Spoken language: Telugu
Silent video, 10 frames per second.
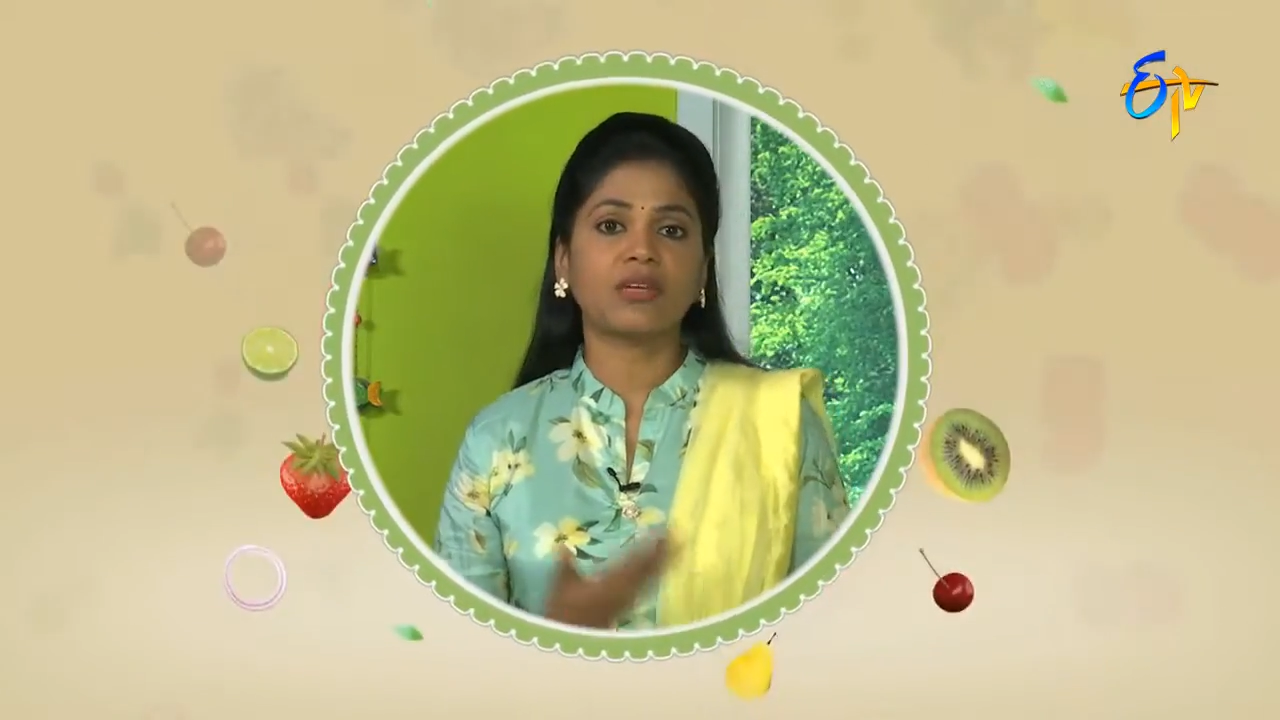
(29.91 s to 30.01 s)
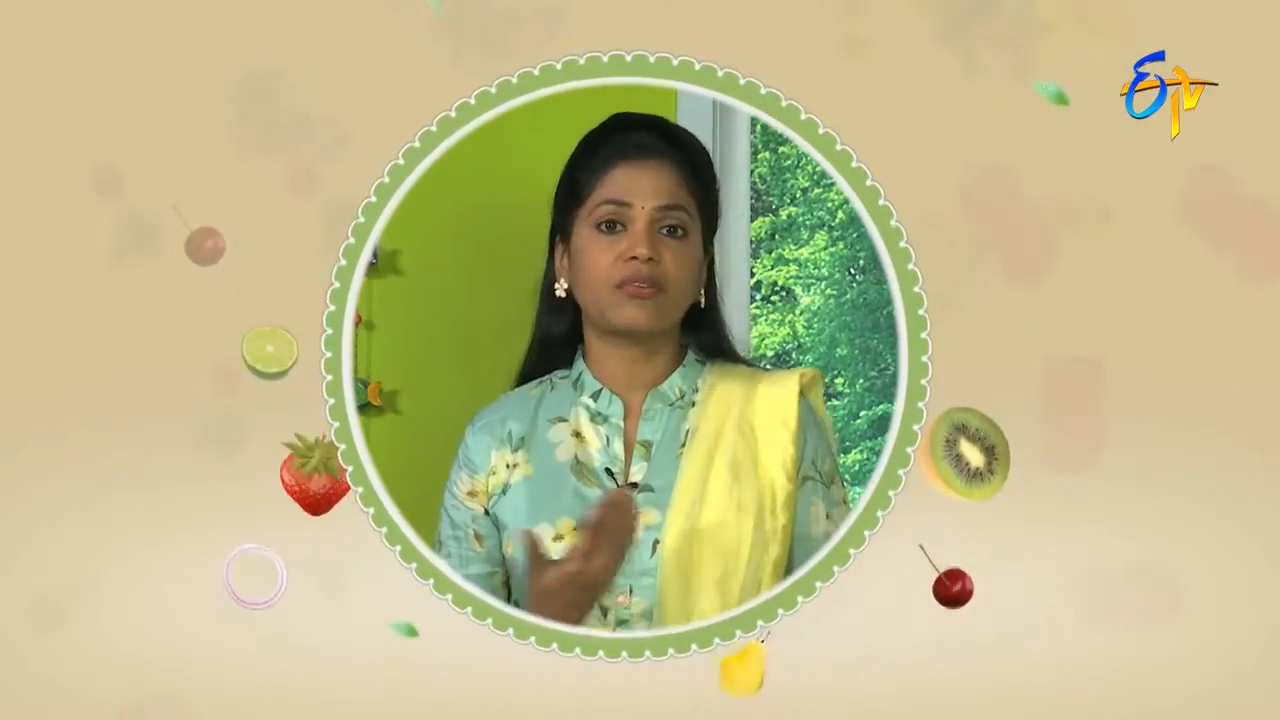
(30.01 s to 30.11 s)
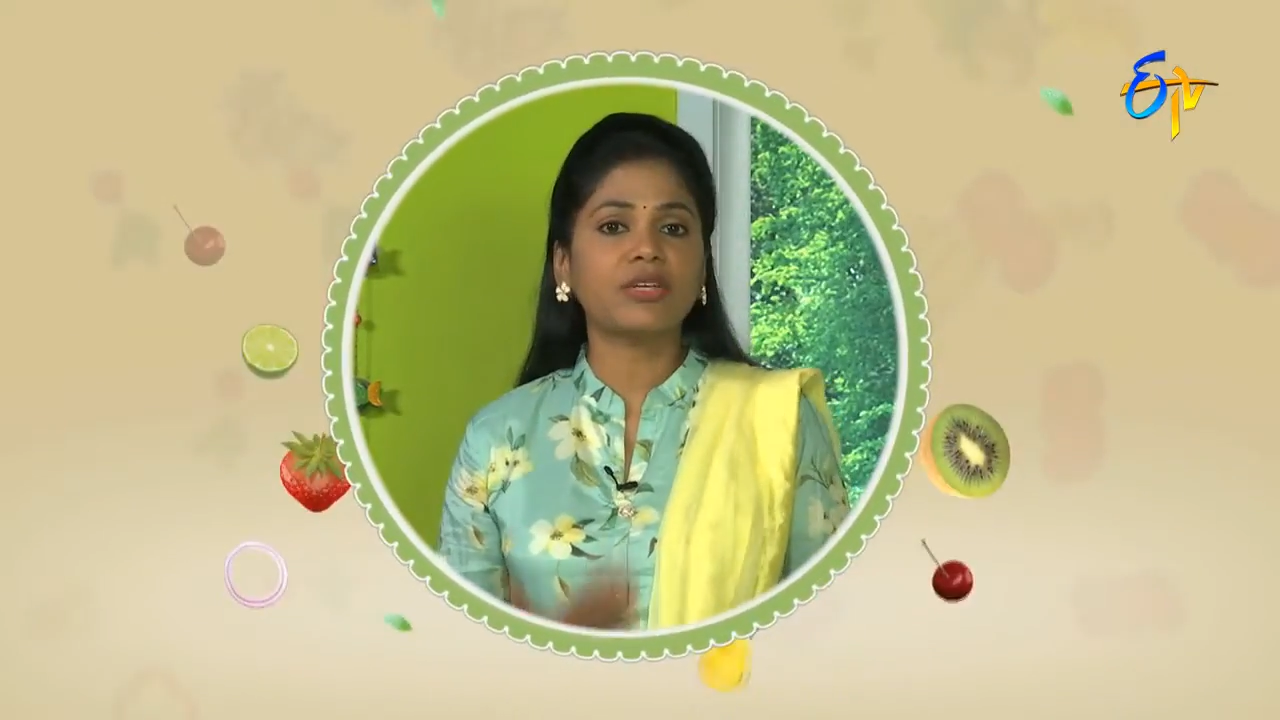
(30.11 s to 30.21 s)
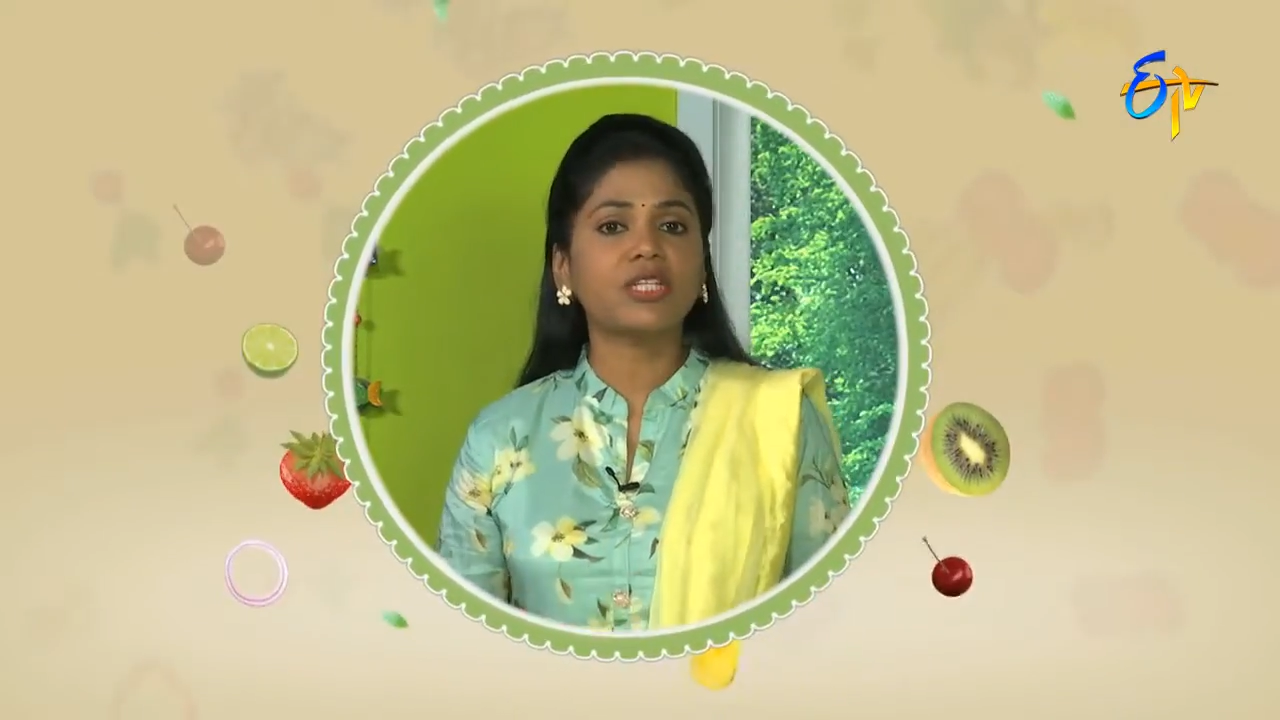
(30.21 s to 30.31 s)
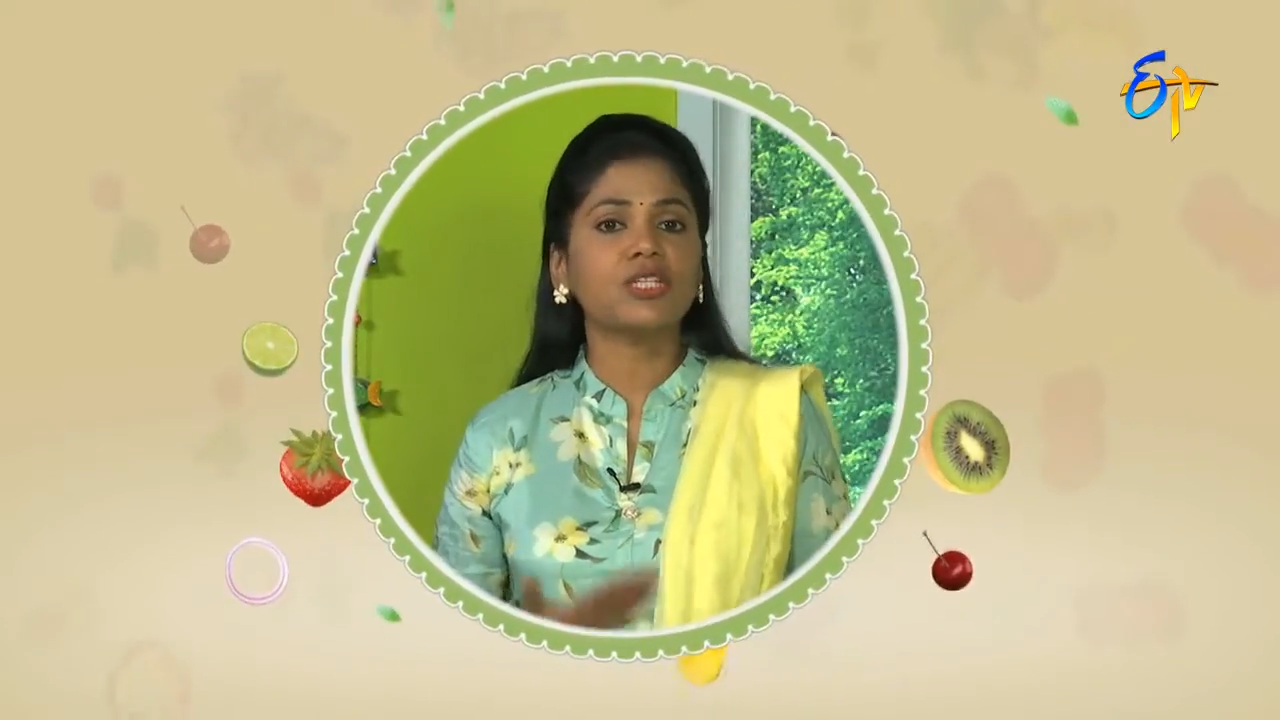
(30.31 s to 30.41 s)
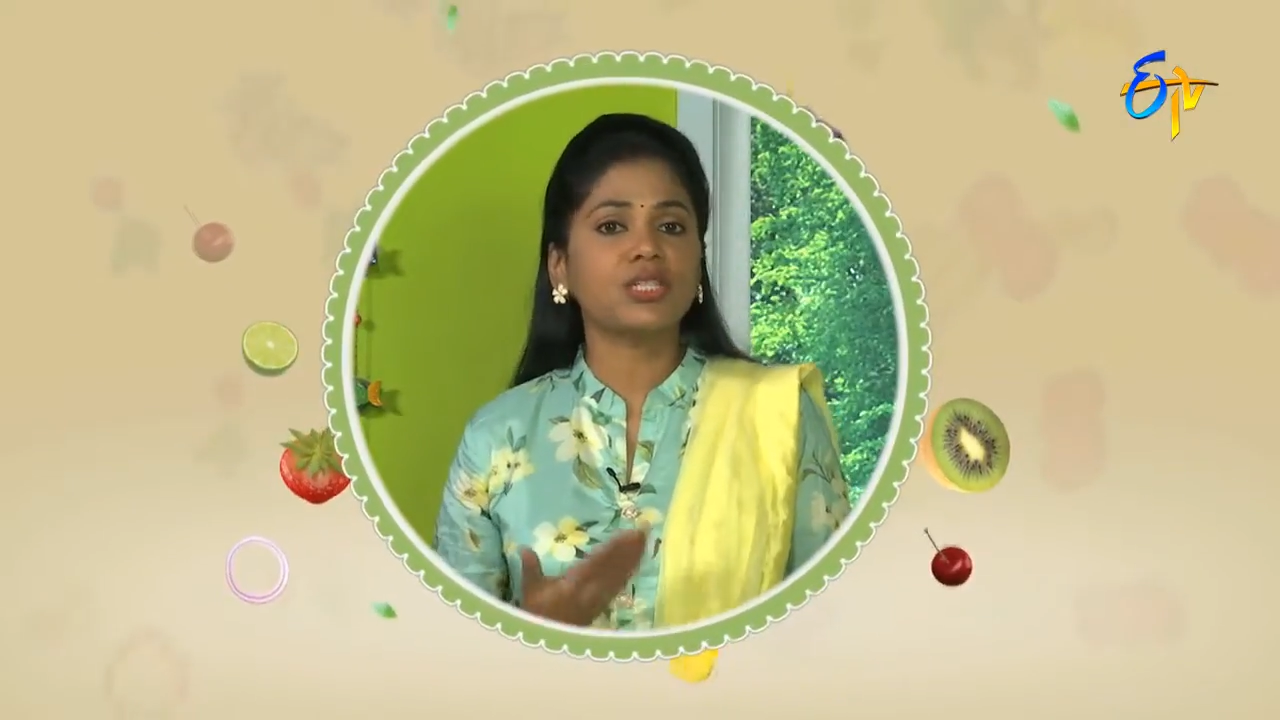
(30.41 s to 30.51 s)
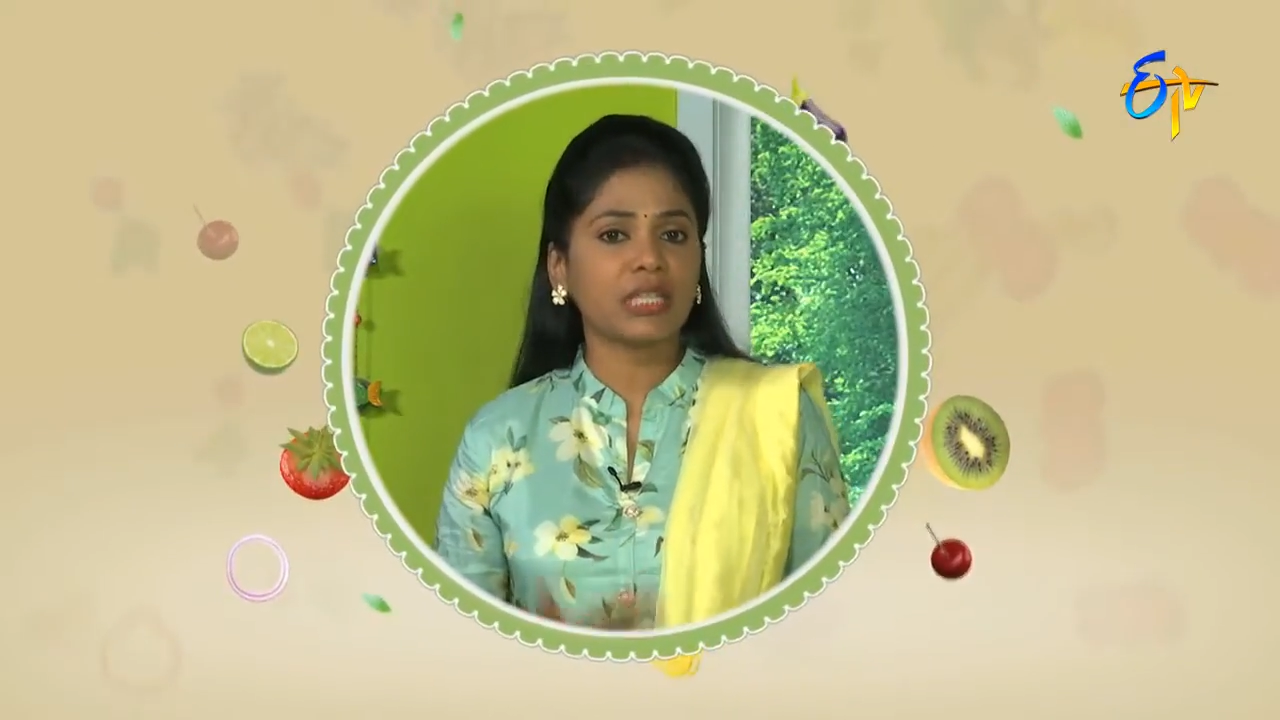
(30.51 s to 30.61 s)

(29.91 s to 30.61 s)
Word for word: ఆర్ ఫిష్